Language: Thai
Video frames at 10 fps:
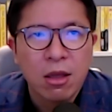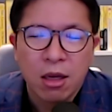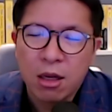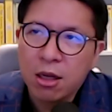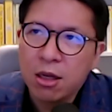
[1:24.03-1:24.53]

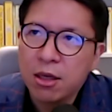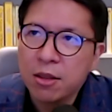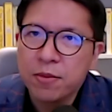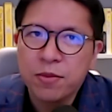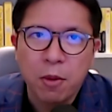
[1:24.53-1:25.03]
เอ่อ
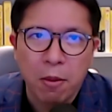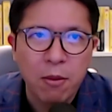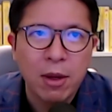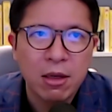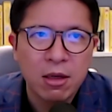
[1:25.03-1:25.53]
ผม
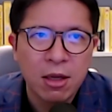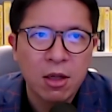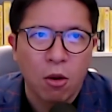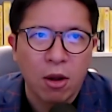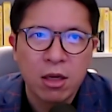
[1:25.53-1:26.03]
คิดว่าเรื่อง
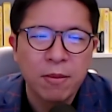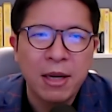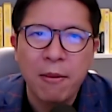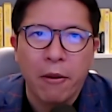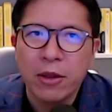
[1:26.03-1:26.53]
ของคือ
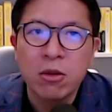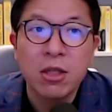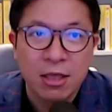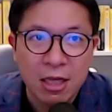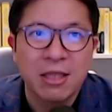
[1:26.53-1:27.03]
ไม่ได้บอกว่าต้อง
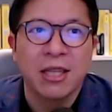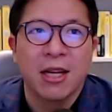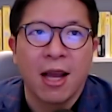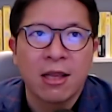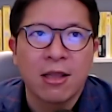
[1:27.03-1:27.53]
ตื่นตีสี่
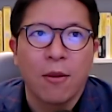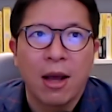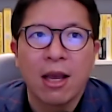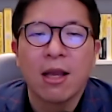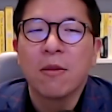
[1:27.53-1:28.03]
นะแต่
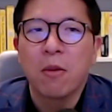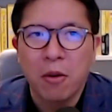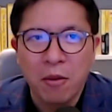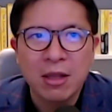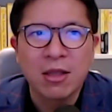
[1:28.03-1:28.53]
ว่าผม
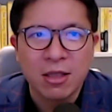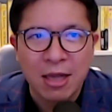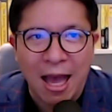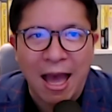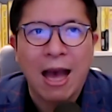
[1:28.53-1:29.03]
คิดว่าการตื่น
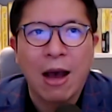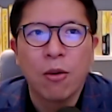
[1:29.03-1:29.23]
เช้า